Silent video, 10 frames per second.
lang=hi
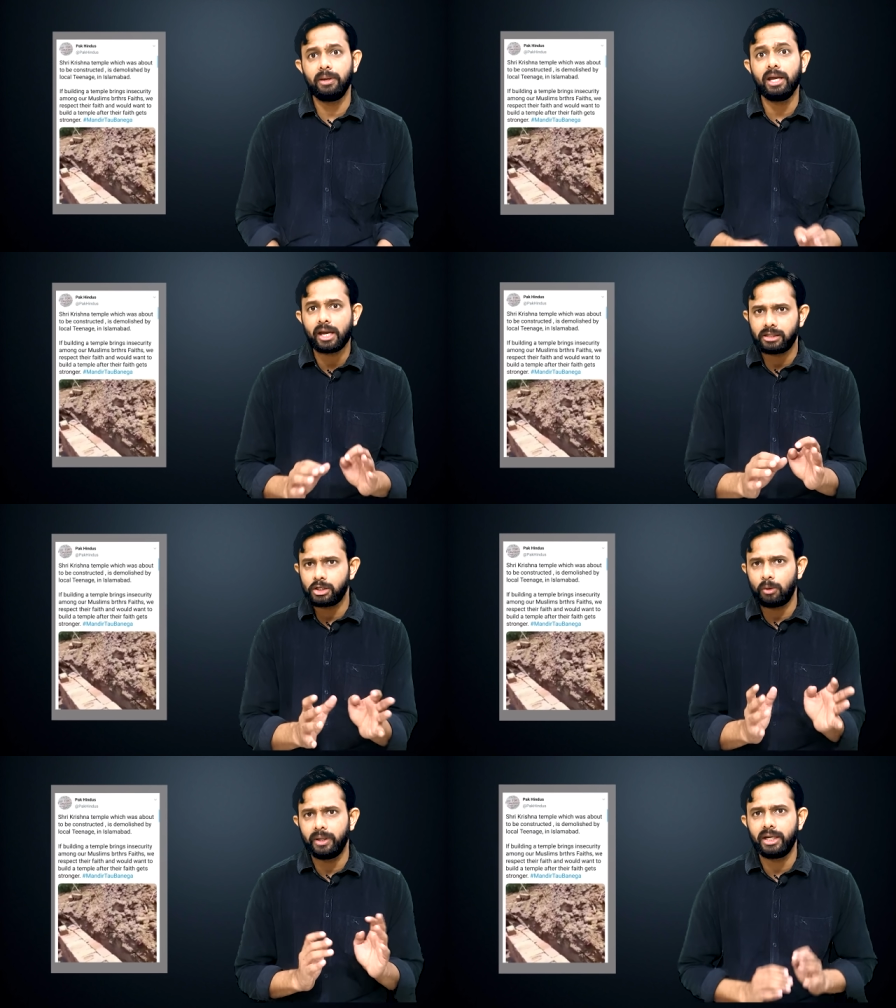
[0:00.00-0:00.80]
में एक ऐसी
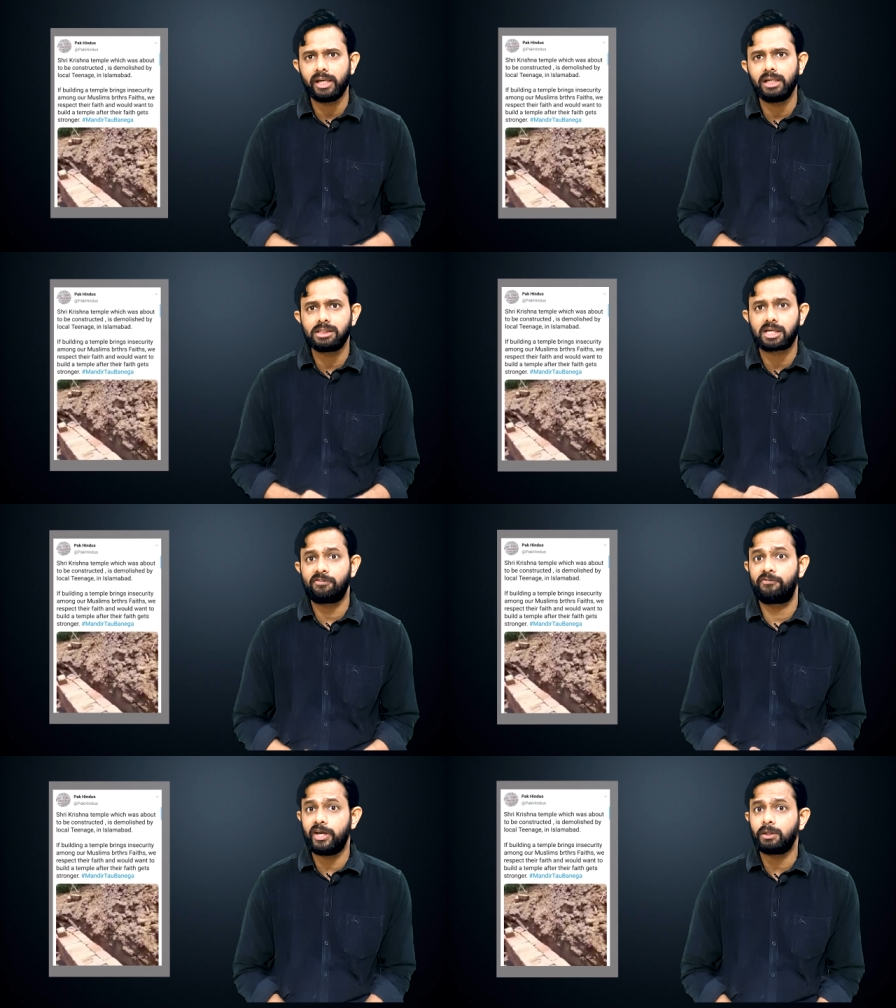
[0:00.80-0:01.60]
कम्युनिटी है जिसका
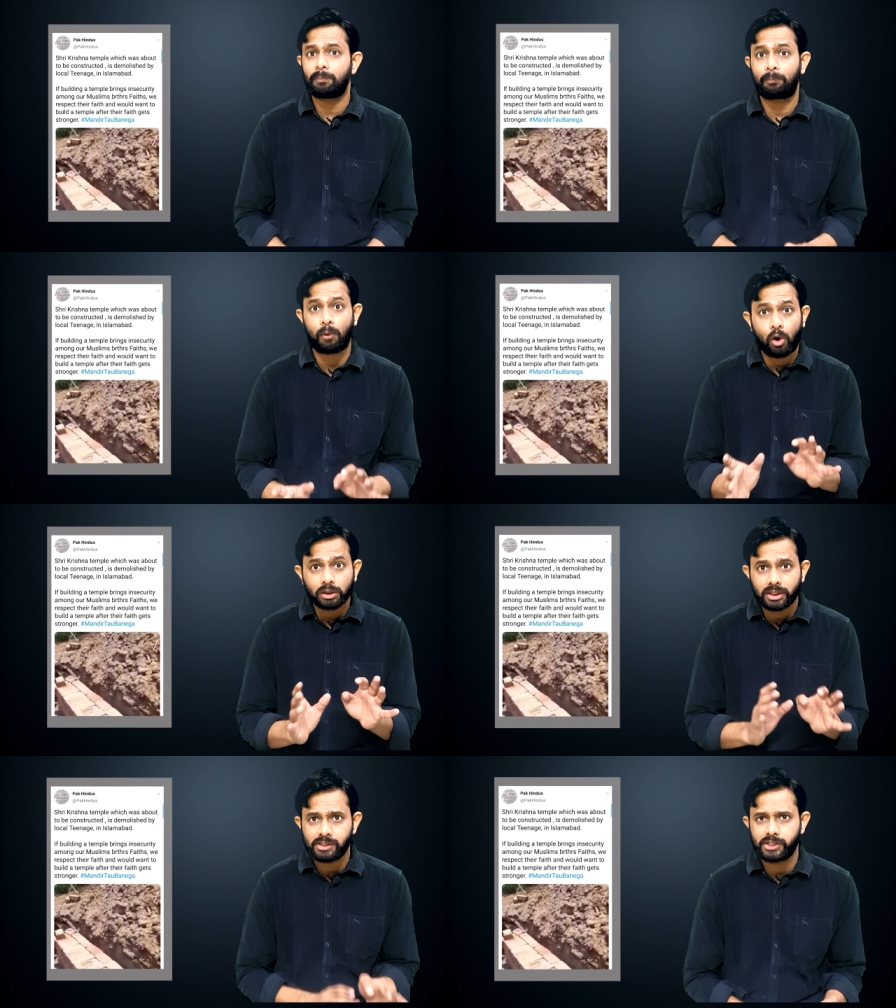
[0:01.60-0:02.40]
फेथ
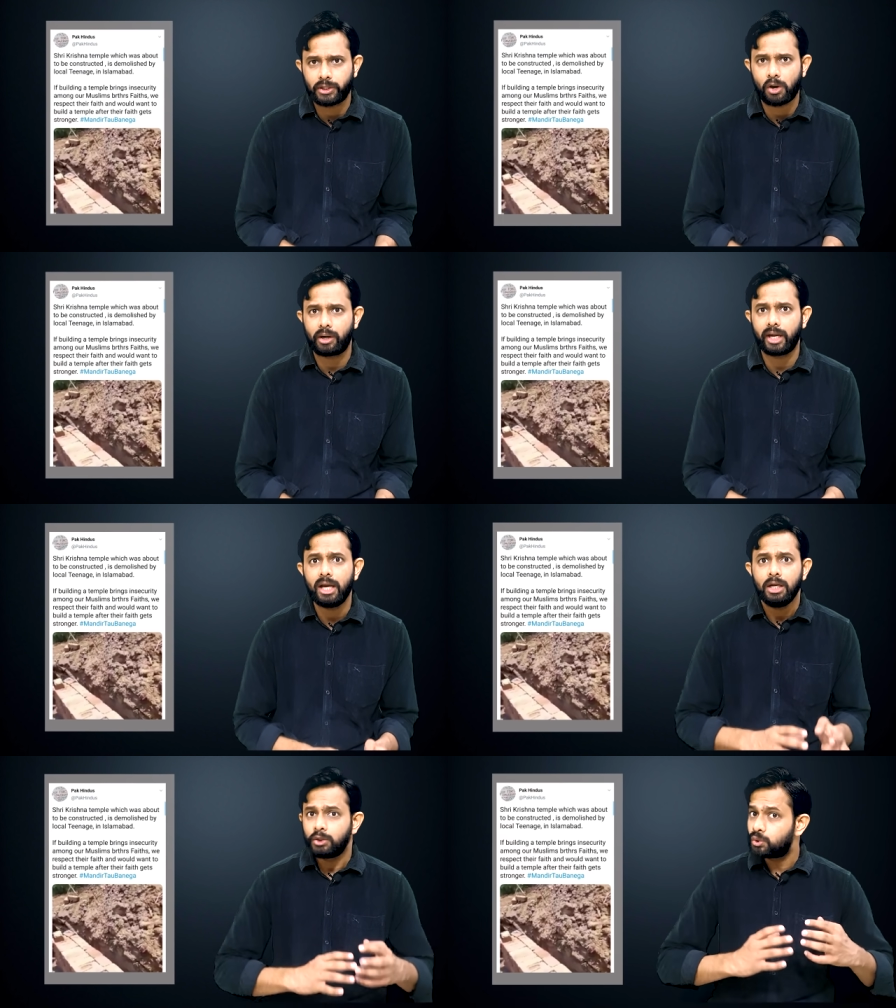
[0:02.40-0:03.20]
बहुत इनसिक्योर है